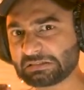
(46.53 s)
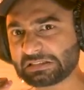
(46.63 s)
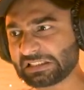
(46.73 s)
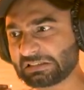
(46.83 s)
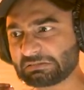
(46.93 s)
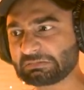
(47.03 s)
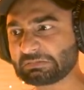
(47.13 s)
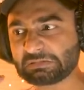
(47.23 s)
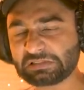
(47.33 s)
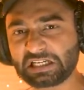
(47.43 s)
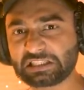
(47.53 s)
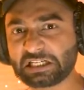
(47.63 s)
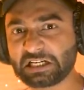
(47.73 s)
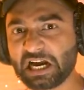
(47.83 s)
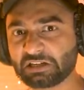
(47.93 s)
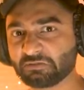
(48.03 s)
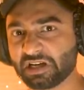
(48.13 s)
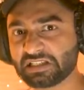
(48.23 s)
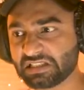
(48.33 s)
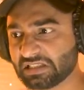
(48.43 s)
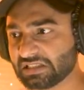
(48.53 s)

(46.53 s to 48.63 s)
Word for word: आ, गर्दन काट दूंगा इसकी